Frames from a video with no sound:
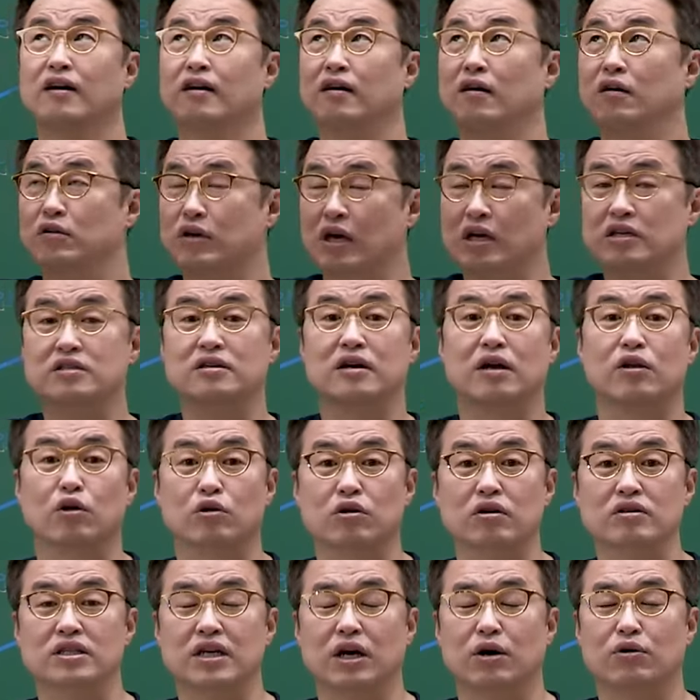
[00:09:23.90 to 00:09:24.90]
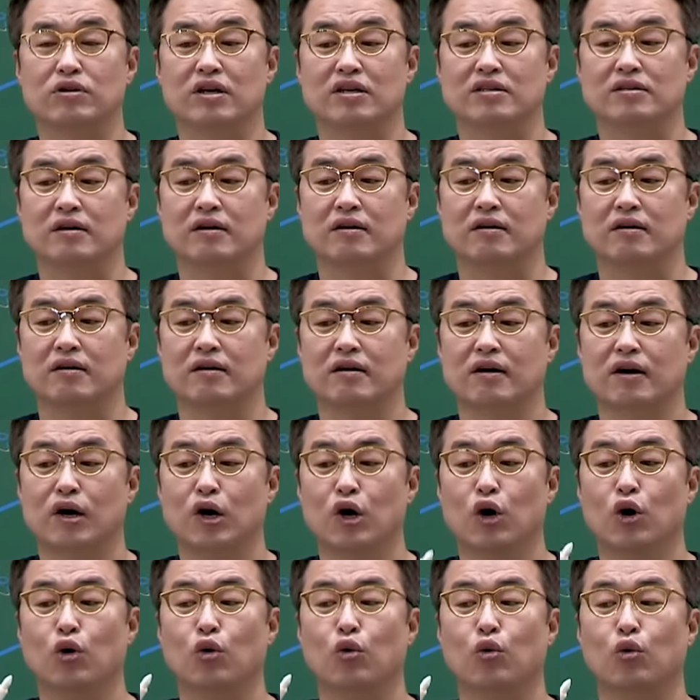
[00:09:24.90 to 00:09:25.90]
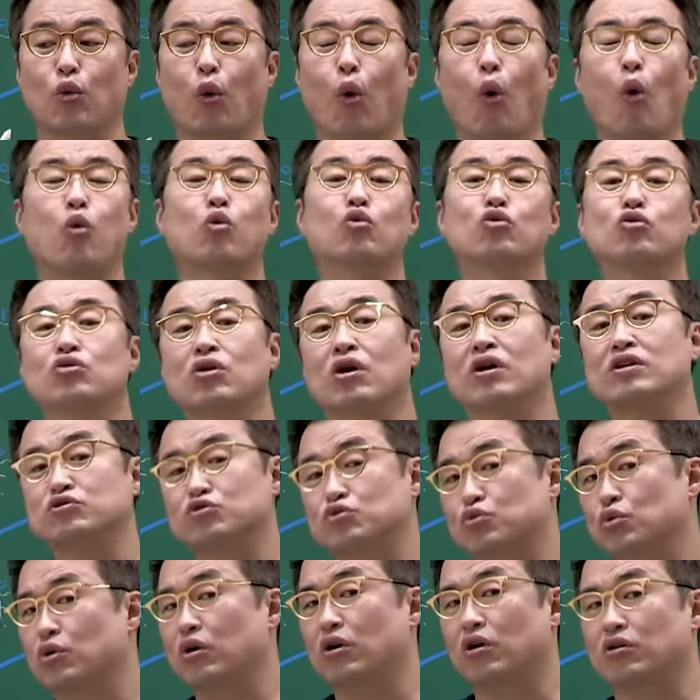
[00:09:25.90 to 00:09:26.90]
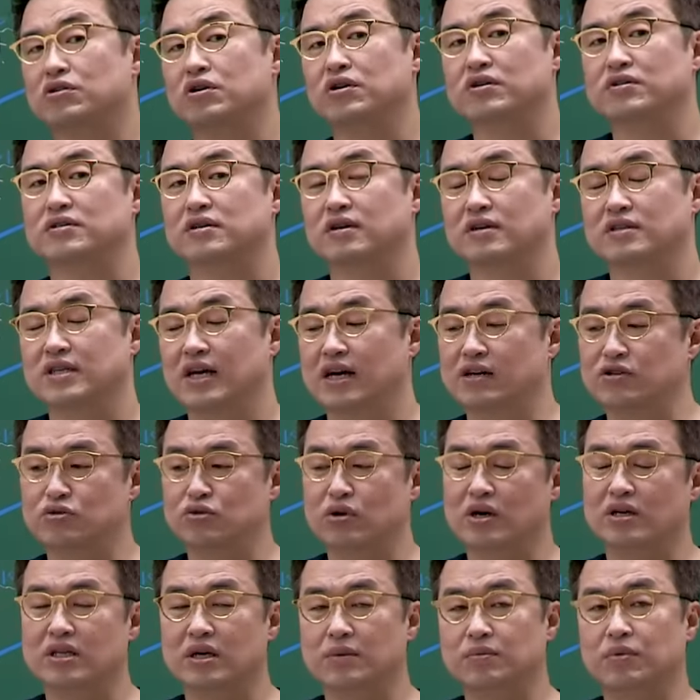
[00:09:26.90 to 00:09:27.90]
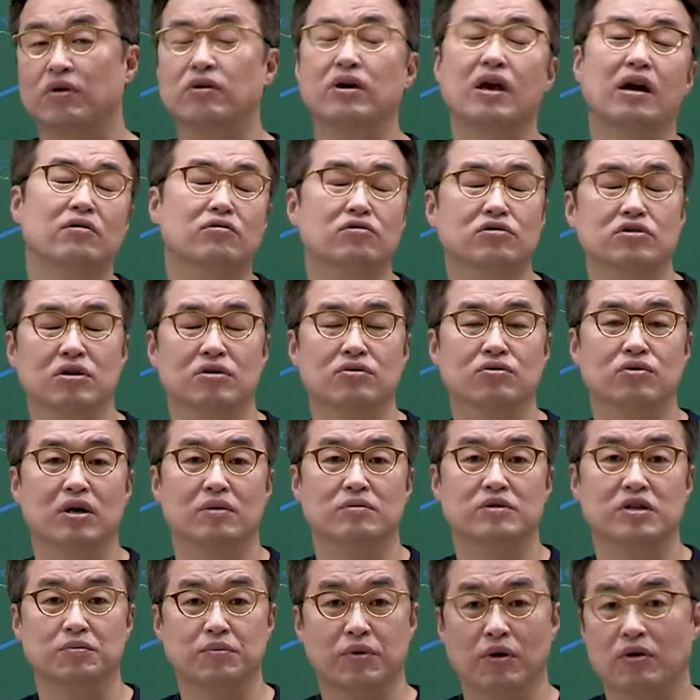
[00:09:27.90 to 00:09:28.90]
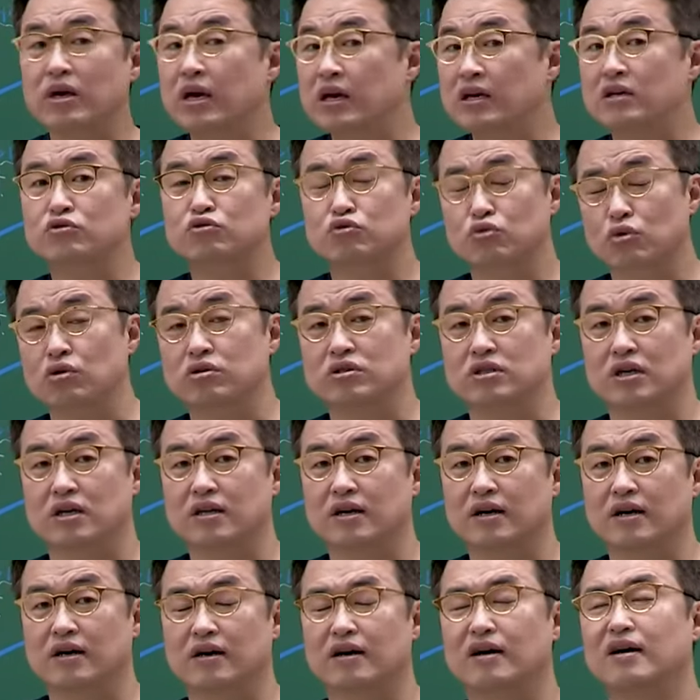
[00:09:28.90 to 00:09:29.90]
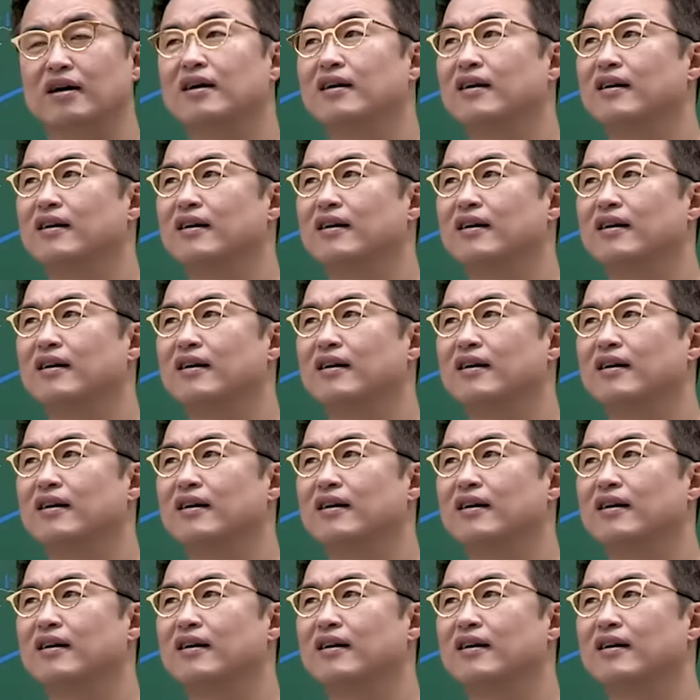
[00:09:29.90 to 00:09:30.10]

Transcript: 어, 계승한 어떤 차원에서 고구려의 수도가 어디였어요? 장수왕 때 평양으로 천도하면서 평양이 수도였잖아.